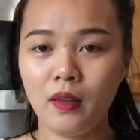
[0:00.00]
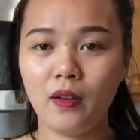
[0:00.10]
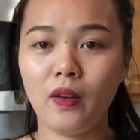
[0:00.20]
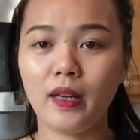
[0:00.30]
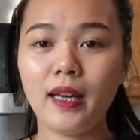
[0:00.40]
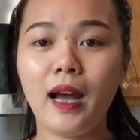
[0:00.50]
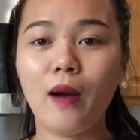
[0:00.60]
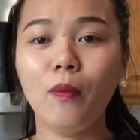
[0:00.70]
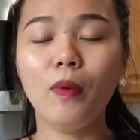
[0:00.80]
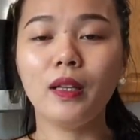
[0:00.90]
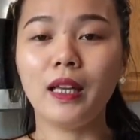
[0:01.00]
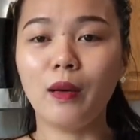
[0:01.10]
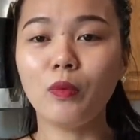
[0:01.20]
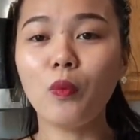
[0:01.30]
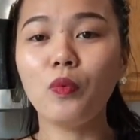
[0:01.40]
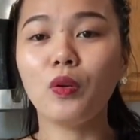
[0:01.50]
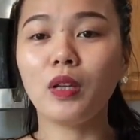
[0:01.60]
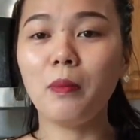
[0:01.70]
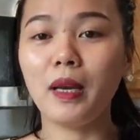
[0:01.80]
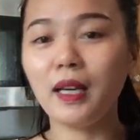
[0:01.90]
Rồi cái ổng thì ổng đút vô
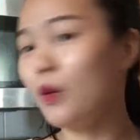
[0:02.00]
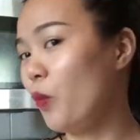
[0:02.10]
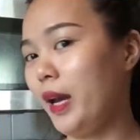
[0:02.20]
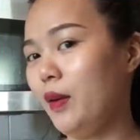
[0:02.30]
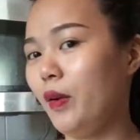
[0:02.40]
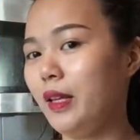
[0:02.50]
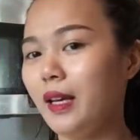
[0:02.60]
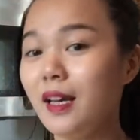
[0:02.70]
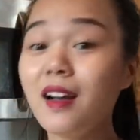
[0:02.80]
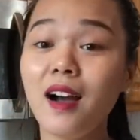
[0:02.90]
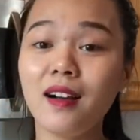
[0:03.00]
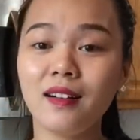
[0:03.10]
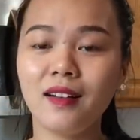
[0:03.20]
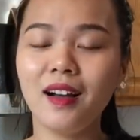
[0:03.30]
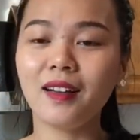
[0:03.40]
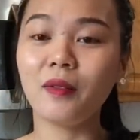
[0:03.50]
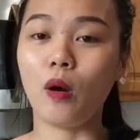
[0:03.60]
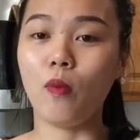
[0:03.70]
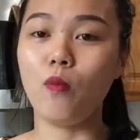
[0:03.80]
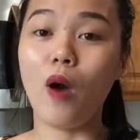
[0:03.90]
tới miệng cái nó ngoại qua vậy, cái gớt cái
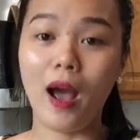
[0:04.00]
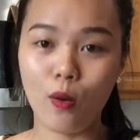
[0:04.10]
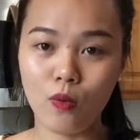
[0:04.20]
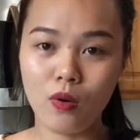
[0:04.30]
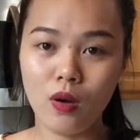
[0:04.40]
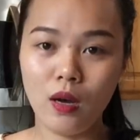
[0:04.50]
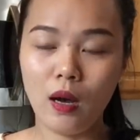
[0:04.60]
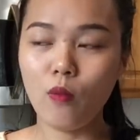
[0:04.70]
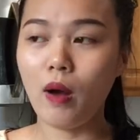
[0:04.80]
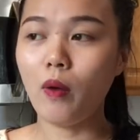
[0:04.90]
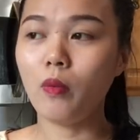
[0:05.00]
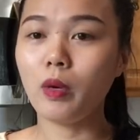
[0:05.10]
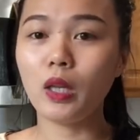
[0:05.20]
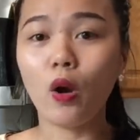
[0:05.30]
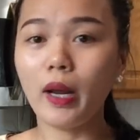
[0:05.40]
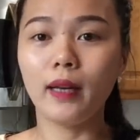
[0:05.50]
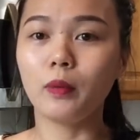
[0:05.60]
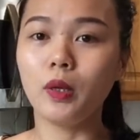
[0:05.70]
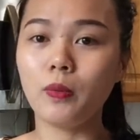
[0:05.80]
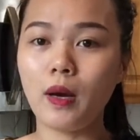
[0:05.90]
đầu ổng quạo, ổng nói thôi anh
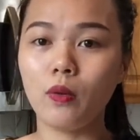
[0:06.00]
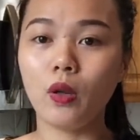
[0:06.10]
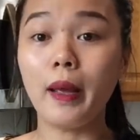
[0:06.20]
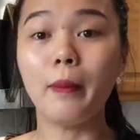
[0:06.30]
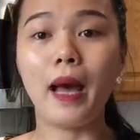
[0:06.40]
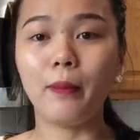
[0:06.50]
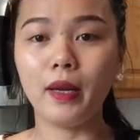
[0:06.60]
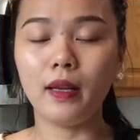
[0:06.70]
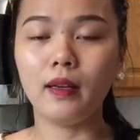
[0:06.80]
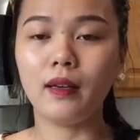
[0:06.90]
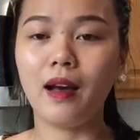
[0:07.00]
không có đút đâu, thôi em làm đi.